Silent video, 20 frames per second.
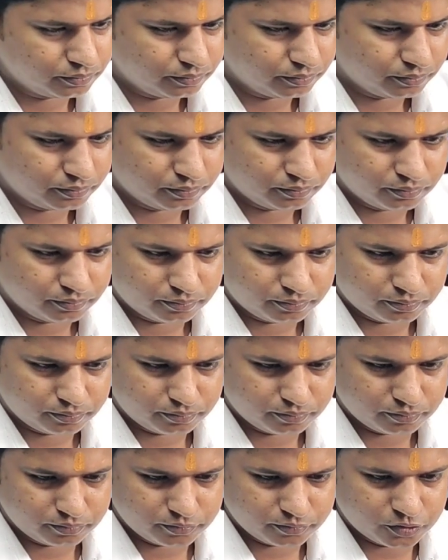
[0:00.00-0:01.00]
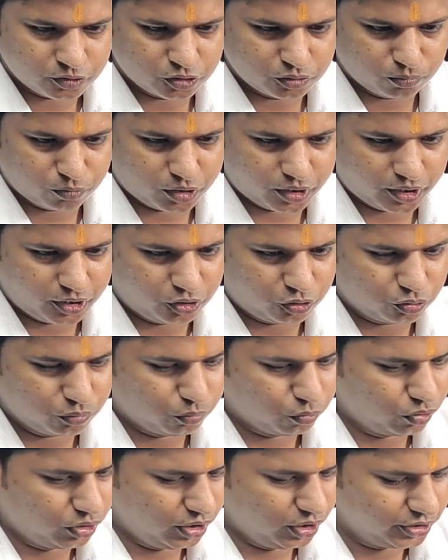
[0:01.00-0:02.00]
गुड मॉर्निंग सर गुड मॉर्निंग
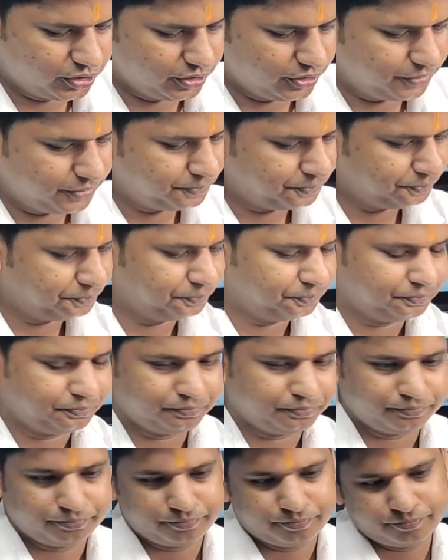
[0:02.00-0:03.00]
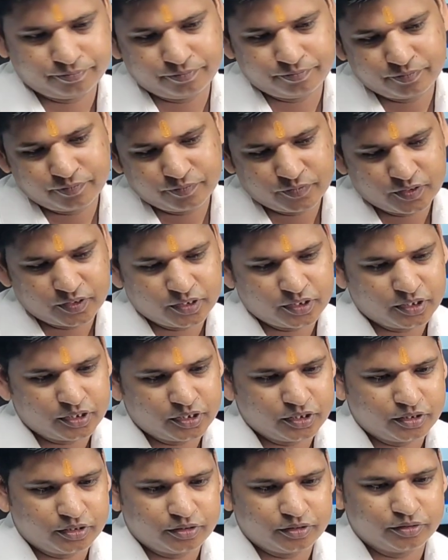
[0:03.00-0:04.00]
टू बोलिए जी
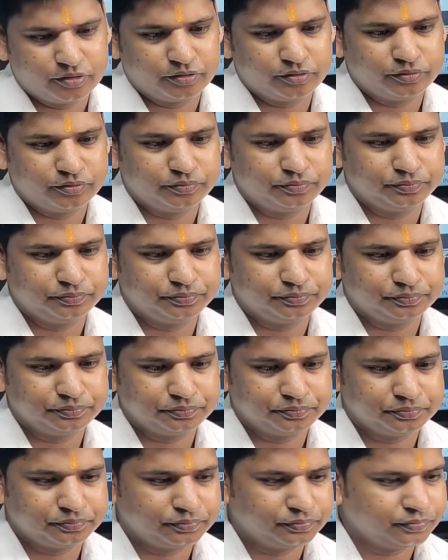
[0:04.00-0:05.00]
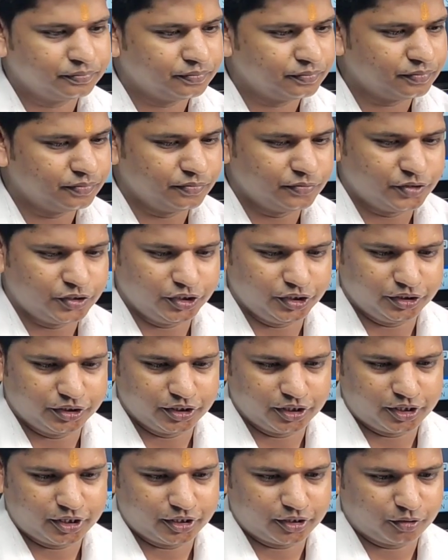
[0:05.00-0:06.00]
सर फोटो भेजे थे देखे थे जी
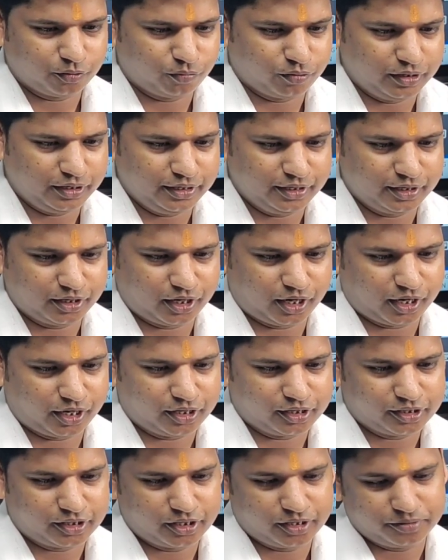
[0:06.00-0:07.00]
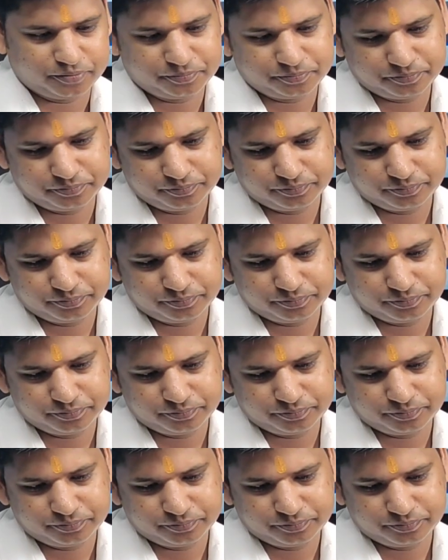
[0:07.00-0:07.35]
देखे थे वही आ रहा है क्या